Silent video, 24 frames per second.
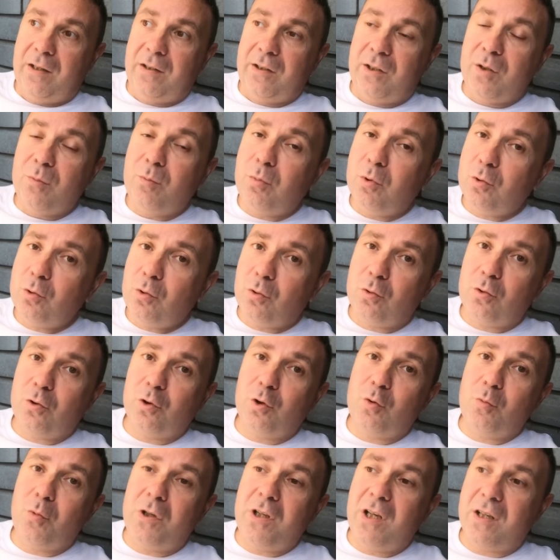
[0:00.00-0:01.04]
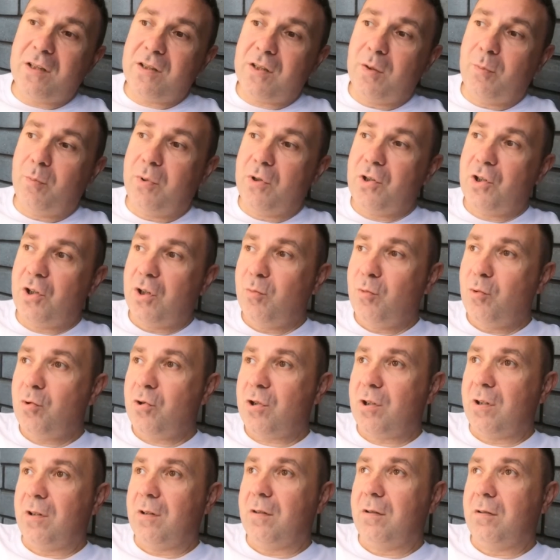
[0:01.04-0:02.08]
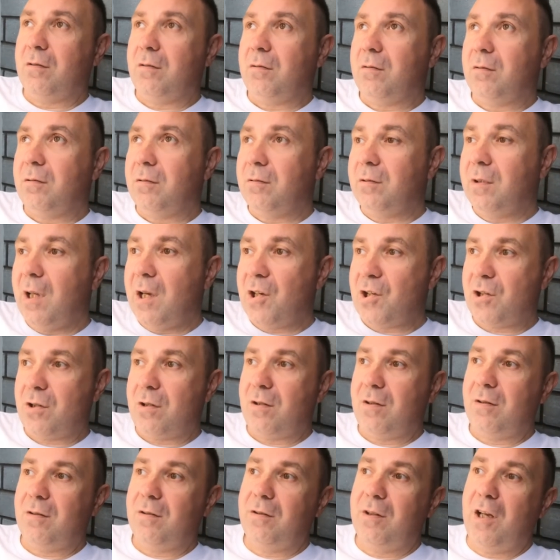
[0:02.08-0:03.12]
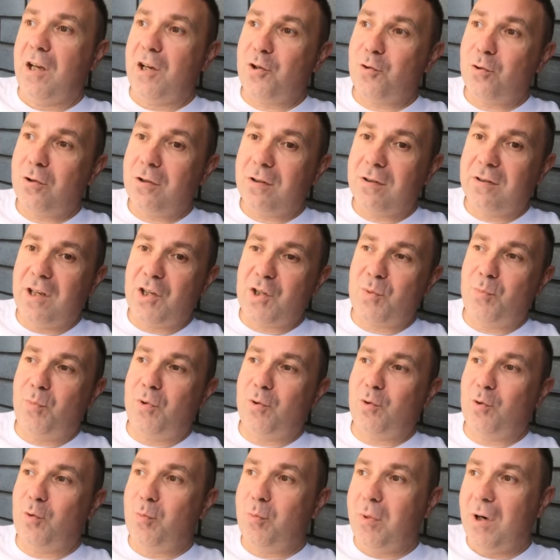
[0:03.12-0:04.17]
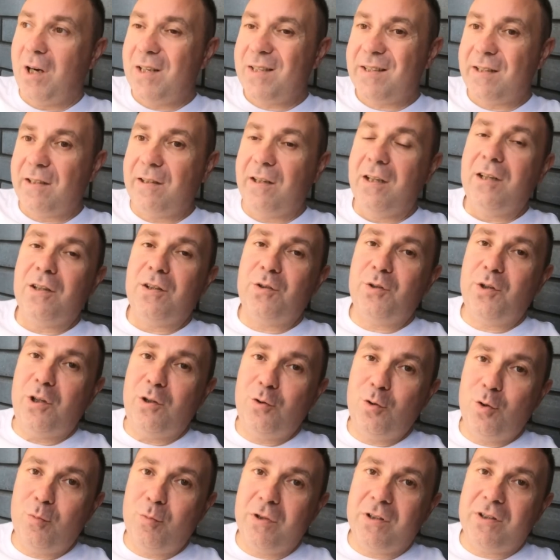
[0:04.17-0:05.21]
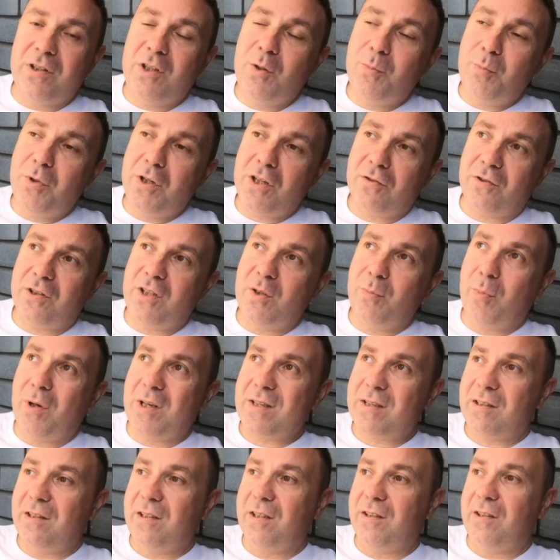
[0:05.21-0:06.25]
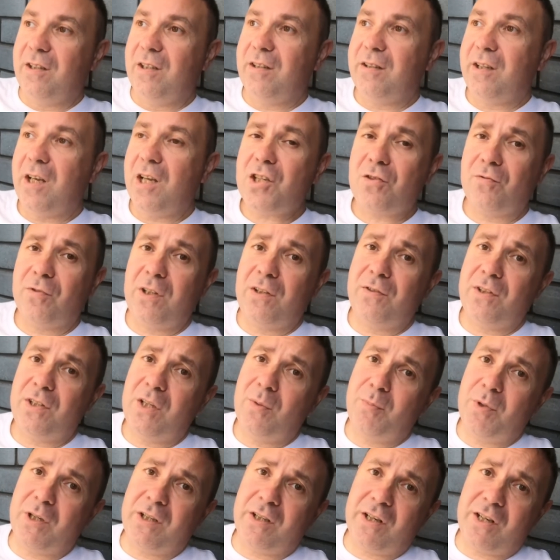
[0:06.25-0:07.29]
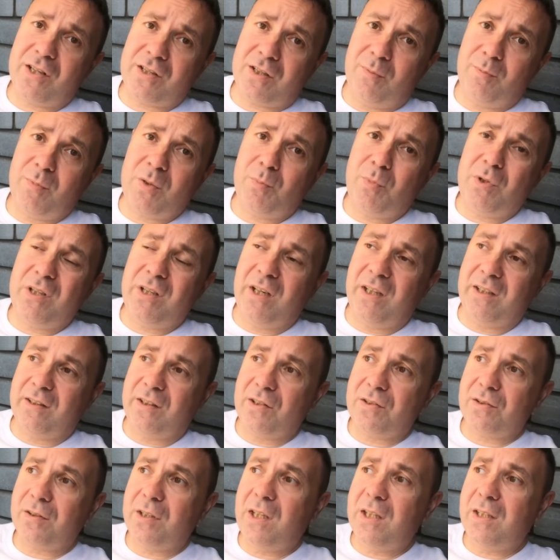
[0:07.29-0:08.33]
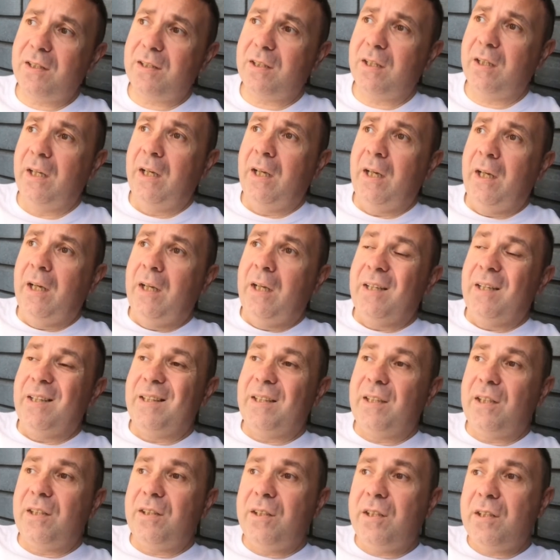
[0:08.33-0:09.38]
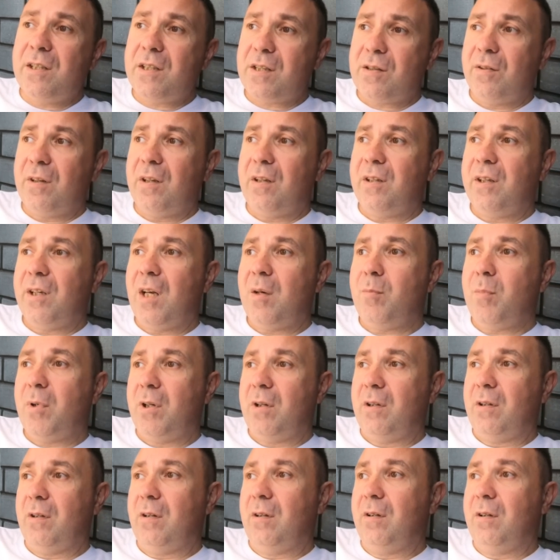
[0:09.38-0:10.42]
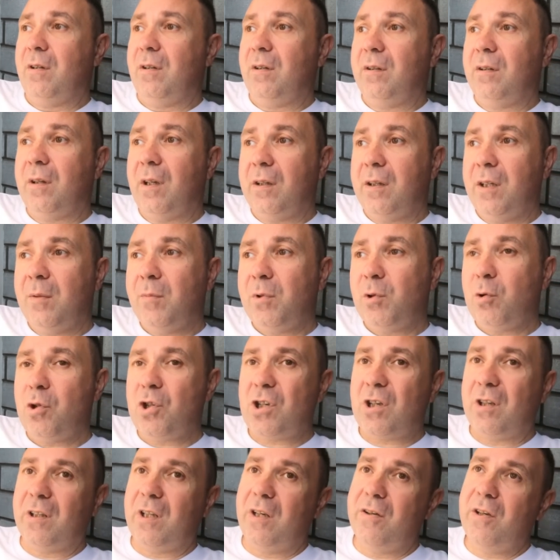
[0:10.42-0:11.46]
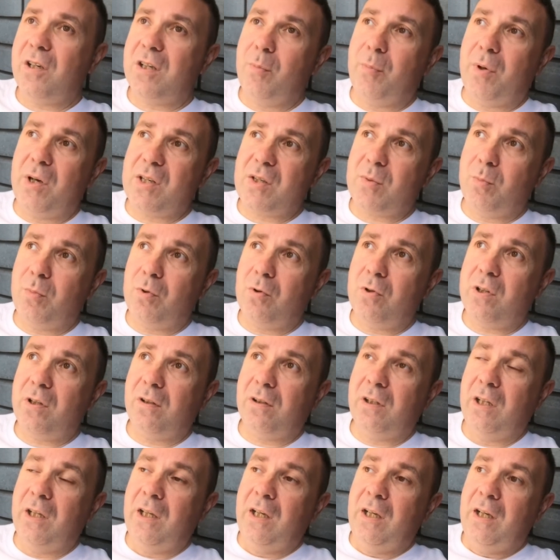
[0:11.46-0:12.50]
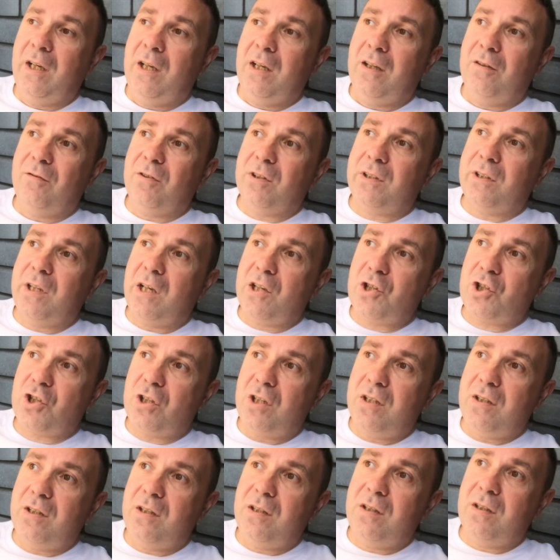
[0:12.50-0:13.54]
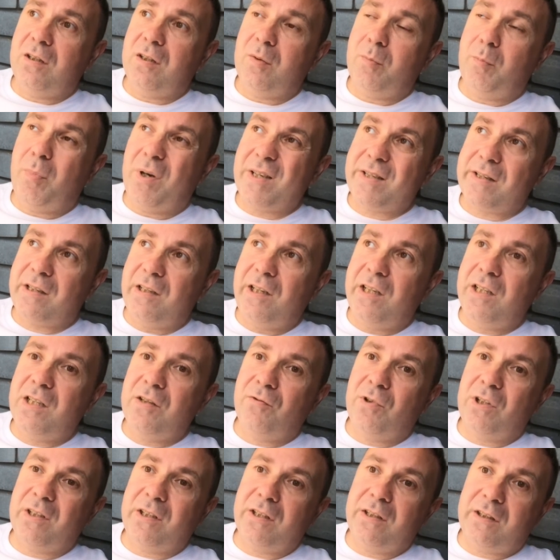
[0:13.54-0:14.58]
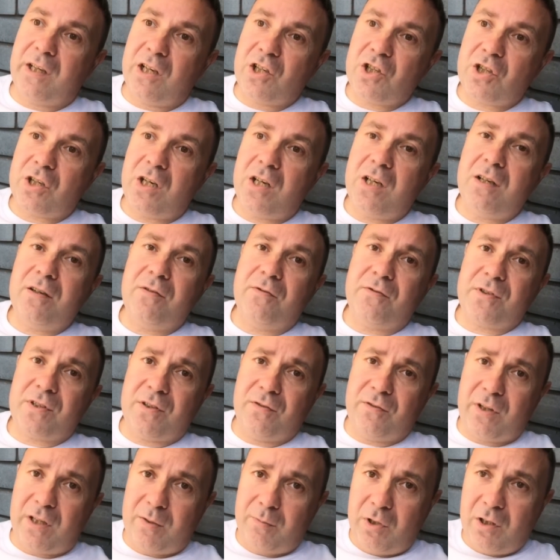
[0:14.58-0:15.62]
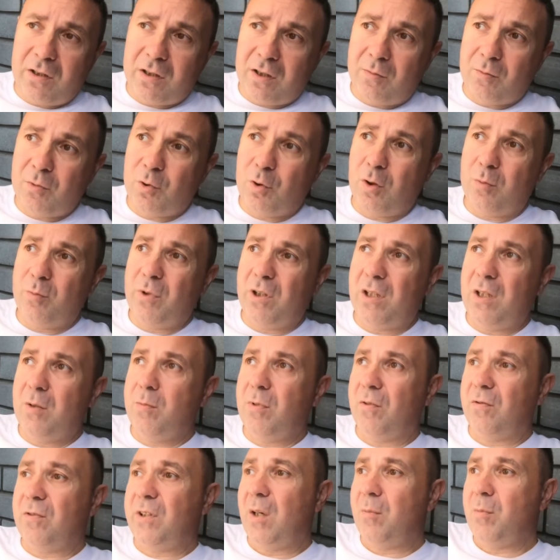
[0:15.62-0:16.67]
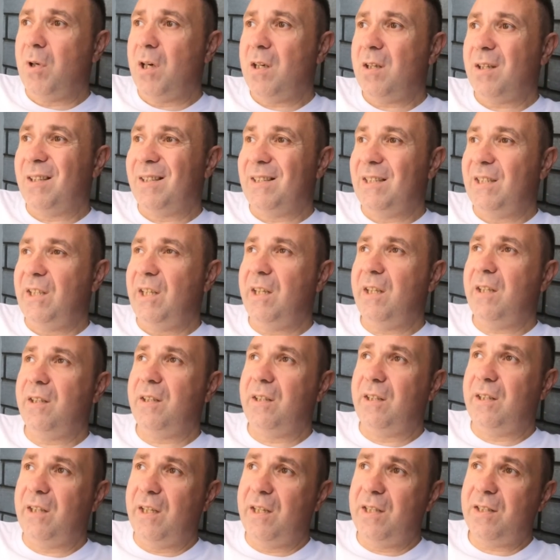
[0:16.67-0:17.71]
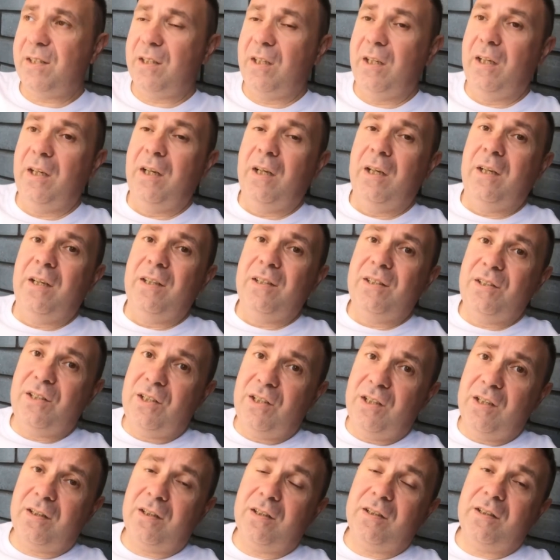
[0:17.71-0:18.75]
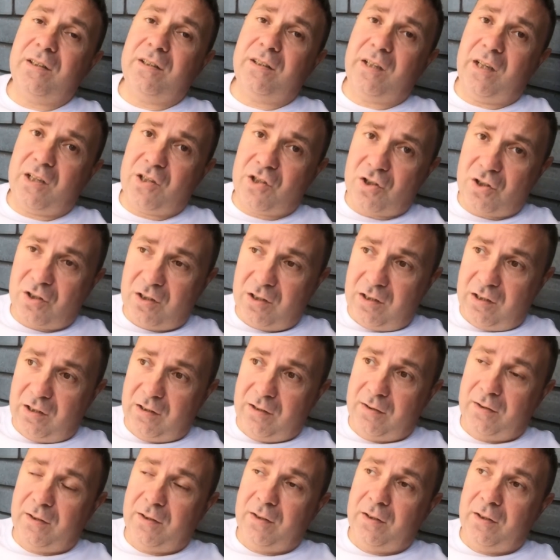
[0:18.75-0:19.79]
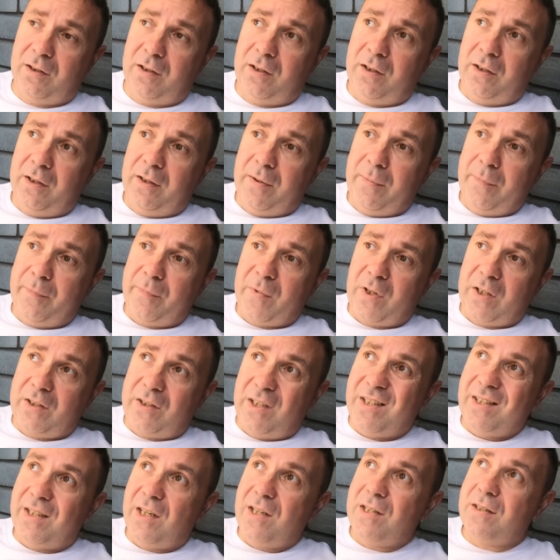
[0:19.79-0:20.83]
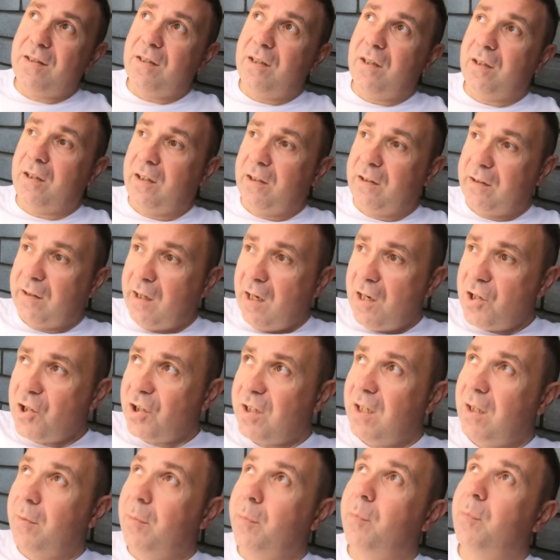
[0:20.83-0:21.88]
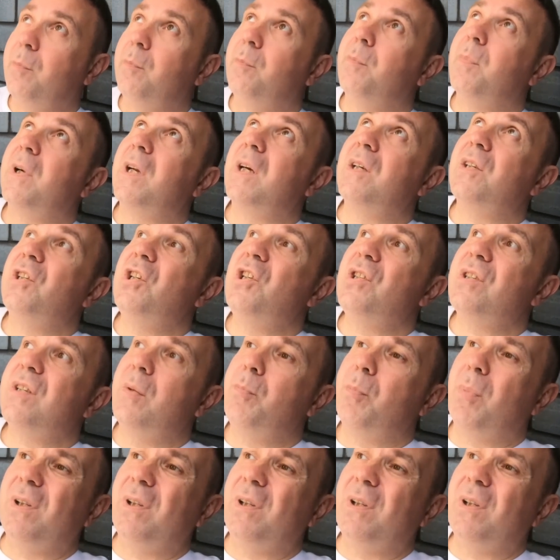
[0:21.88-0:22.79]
Не буду углубляться, почему же э, наш народ, наш покупатель не любит ни первый, ни последний этаж. Вы все прекрасно без меня это знаете. Единственное, я бы э, немножко, наверное, поспорил – в отношении последнего этажа в современном доме, либо в домах, где есть тех этажи. Где есть тех этаж, где практически